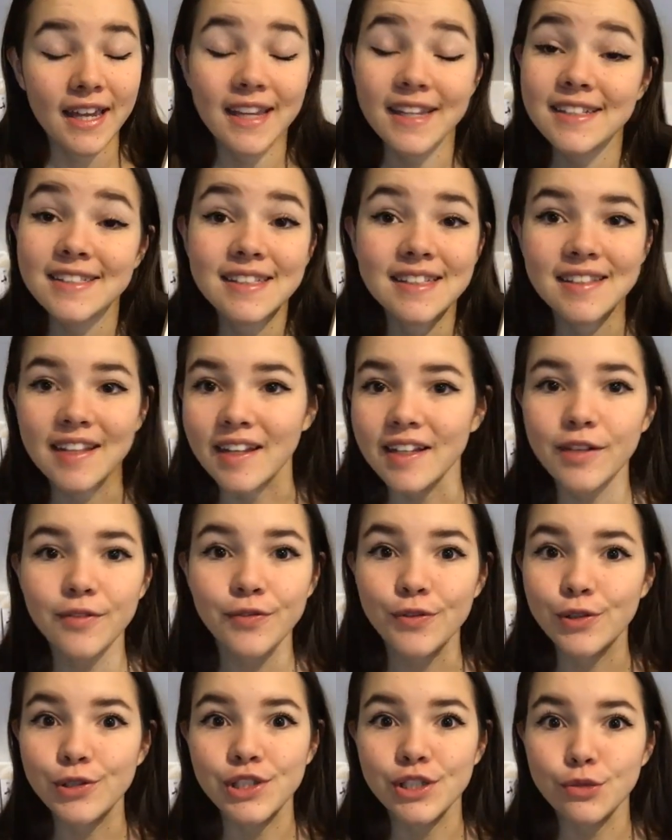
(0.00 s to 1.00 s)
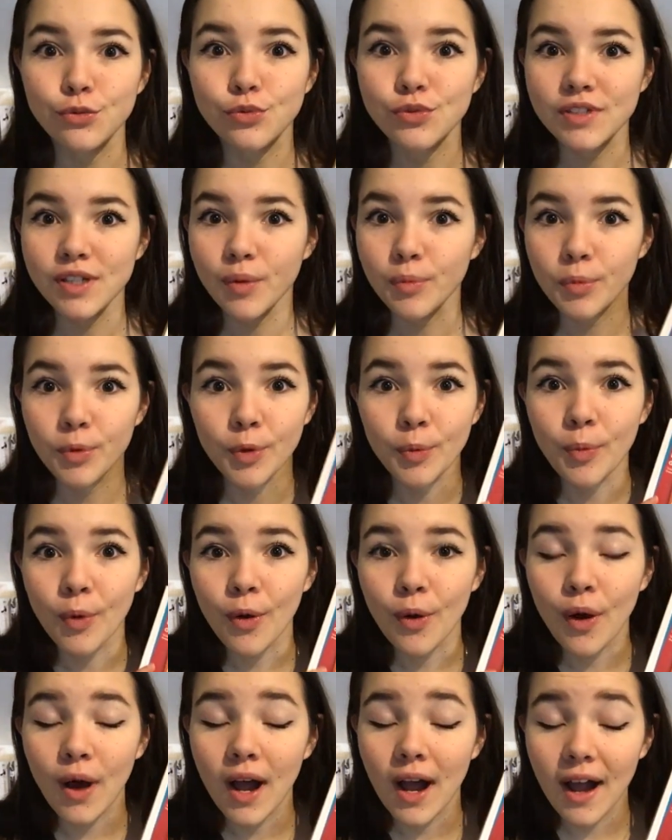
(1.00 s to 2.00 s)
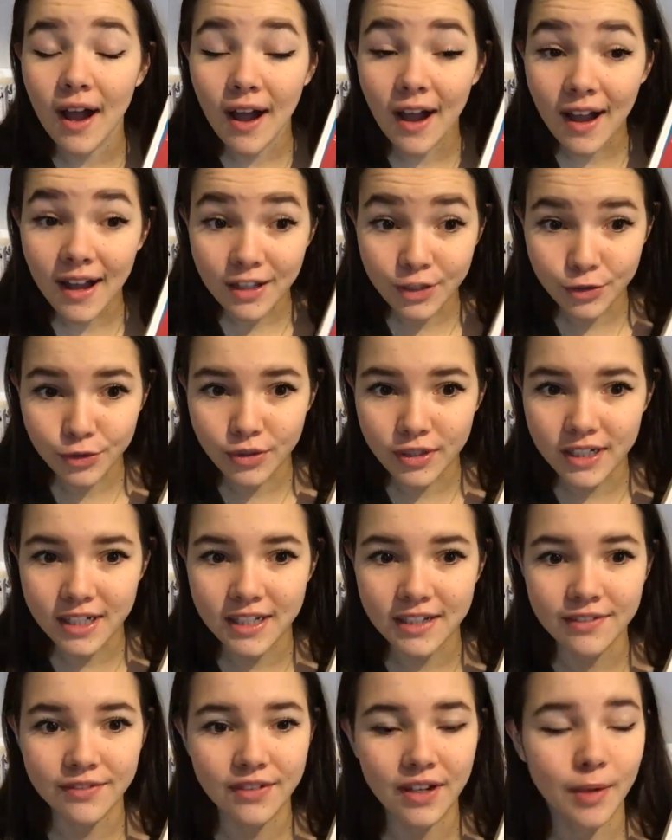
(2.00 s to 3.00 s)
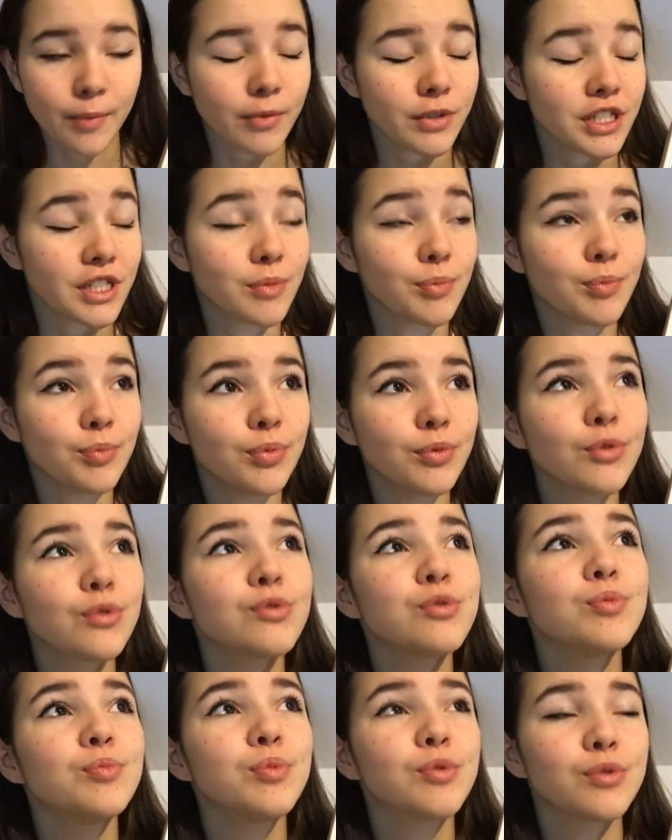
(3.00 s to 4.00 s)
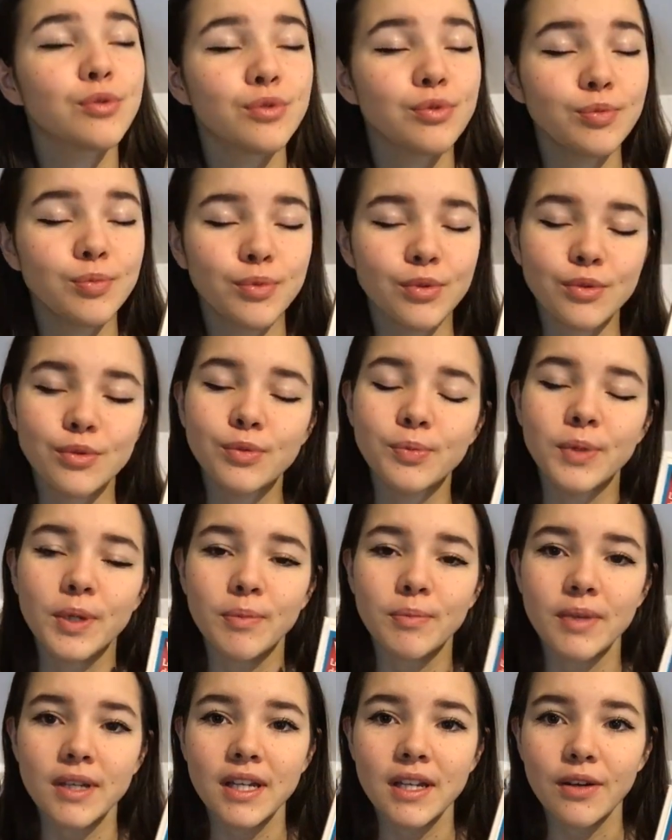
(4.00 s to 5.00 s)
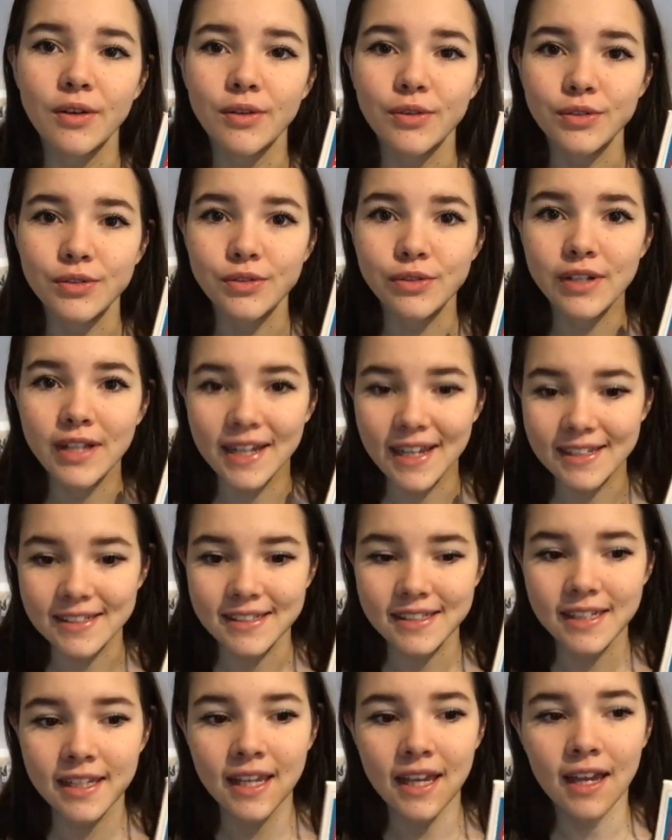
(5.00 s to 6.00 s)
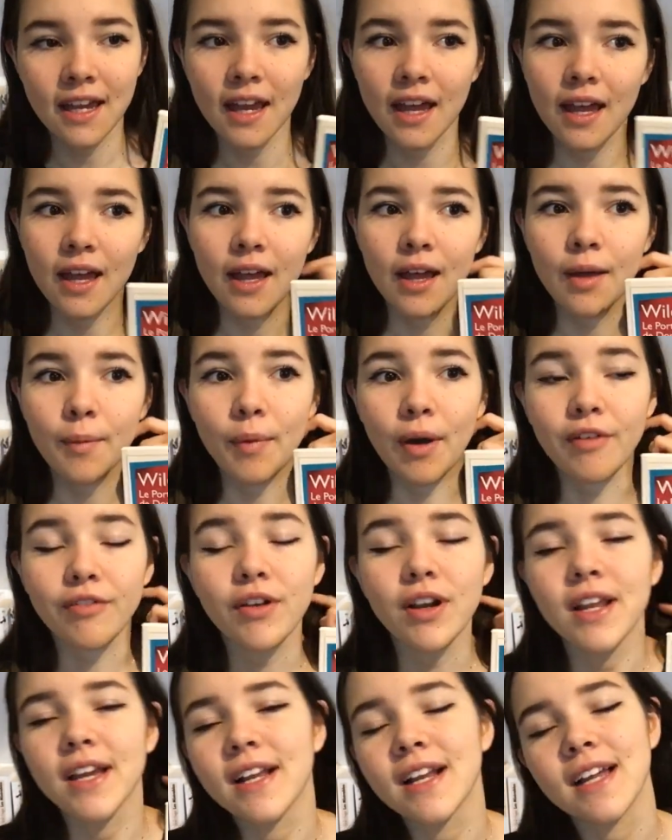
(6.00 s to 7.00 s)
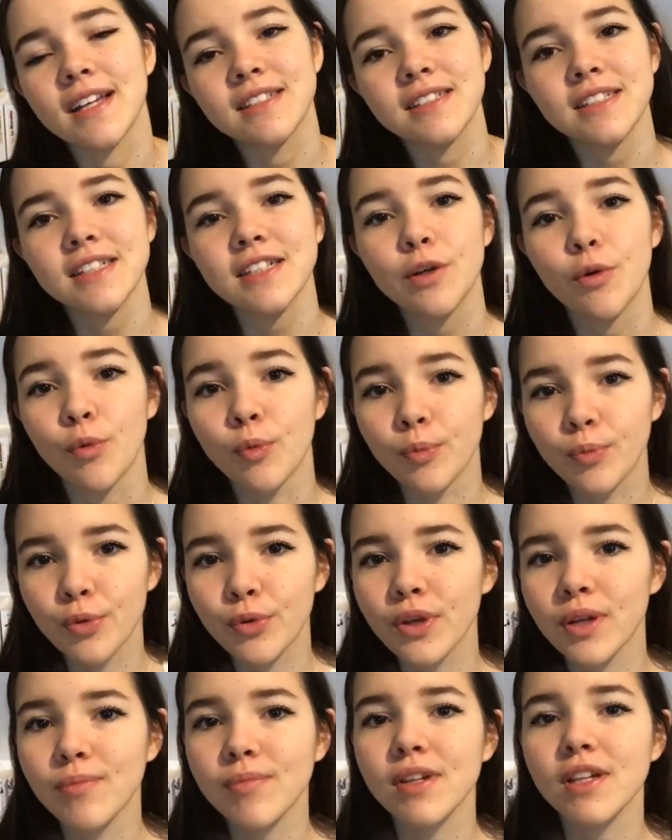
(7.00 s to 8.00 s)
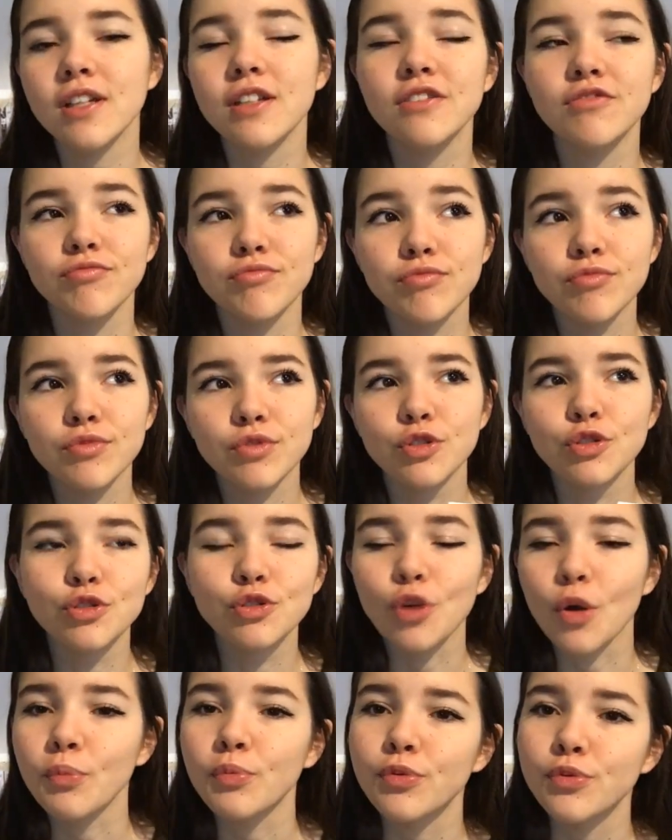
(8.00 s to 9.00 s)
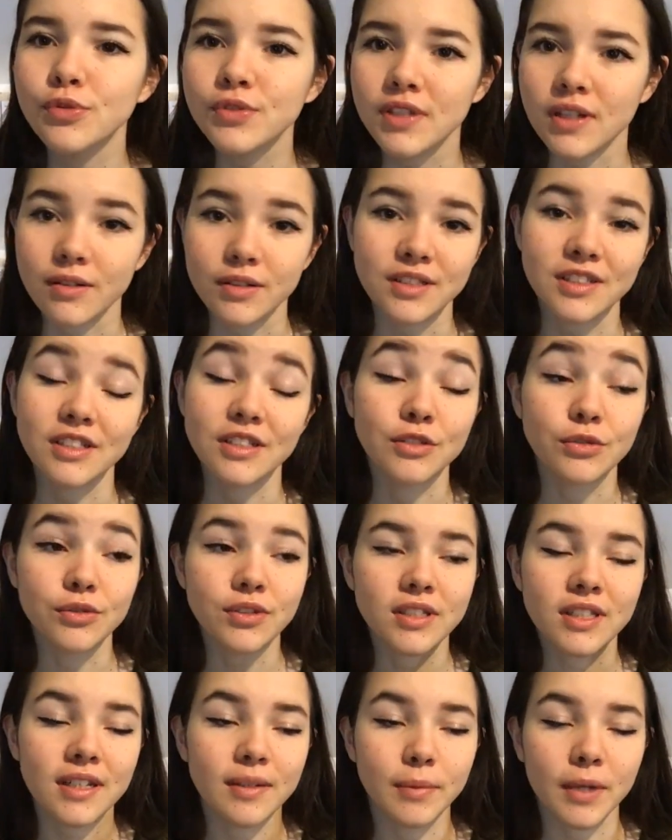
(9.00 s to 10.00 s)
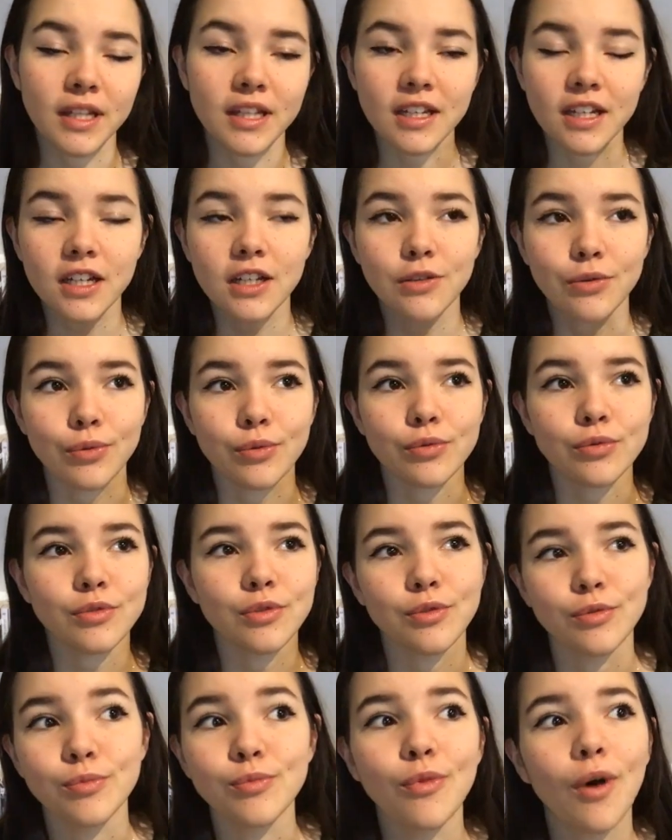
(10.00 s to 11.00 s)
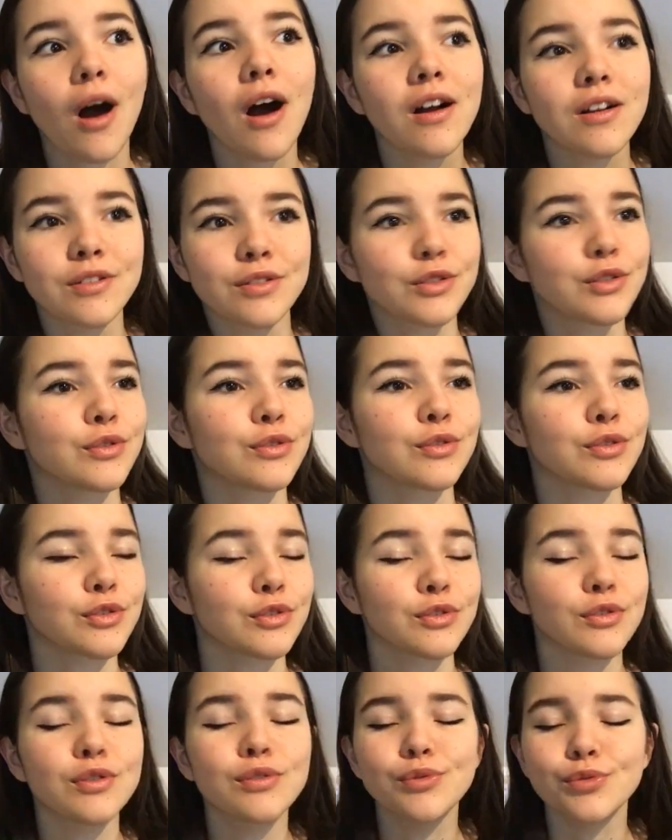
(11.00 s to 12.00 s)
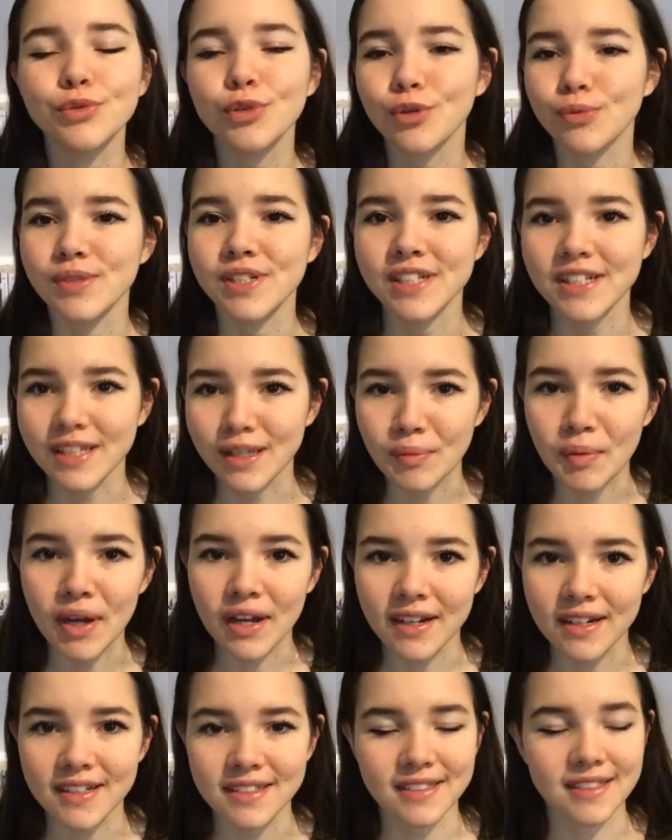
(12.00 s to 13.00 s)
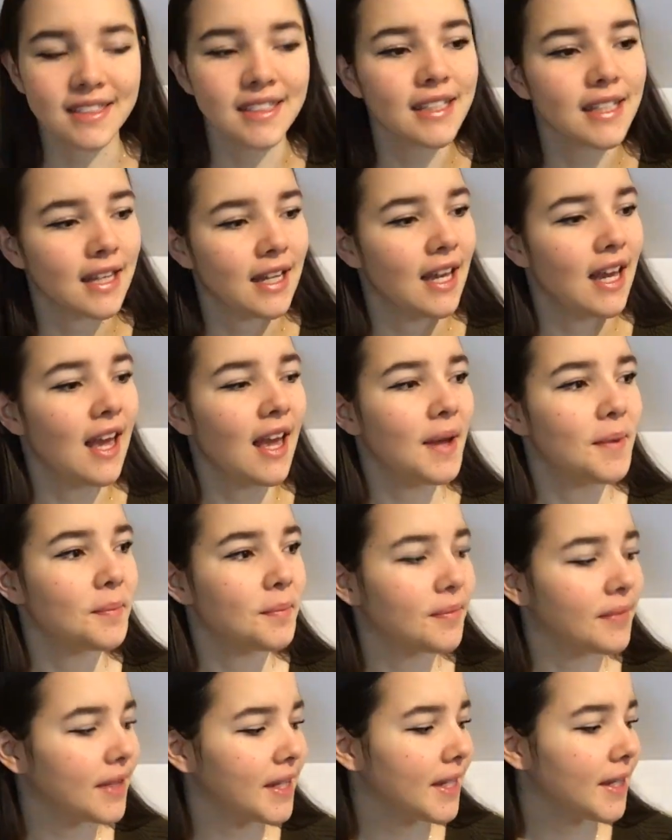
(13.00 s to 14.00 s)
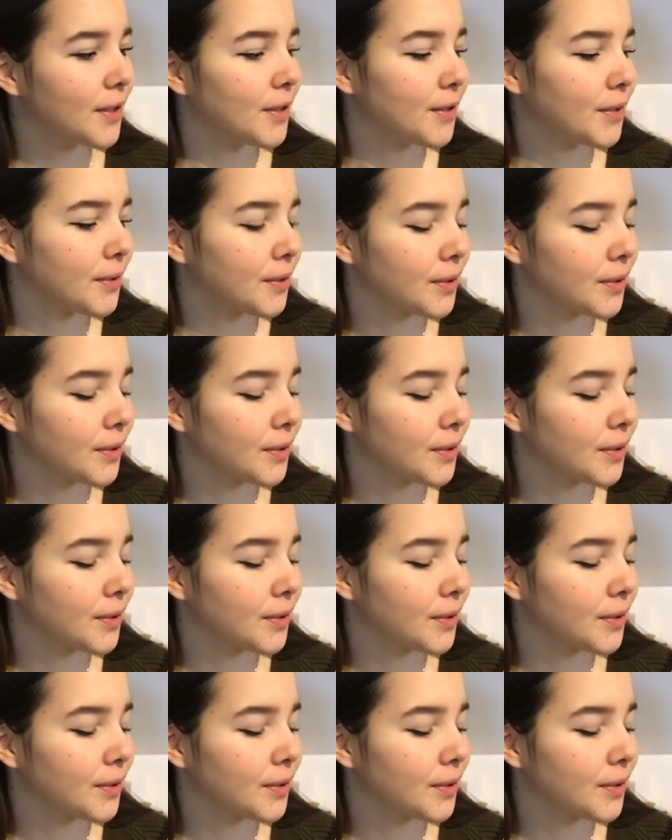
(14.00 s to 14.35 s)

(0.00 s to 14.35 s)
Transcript: Et c'est un livre que j'ai tout simplement adoré. Vraiment, j'ai beaucoup, beaucoup, beaucoup aimé euh, ce classique. Parfois, les classiques, on peut aimer sans plus, hein, c'est juste très bien écrit. Donc moi, je, suis toujours obligée d'aimer un classique. Mais,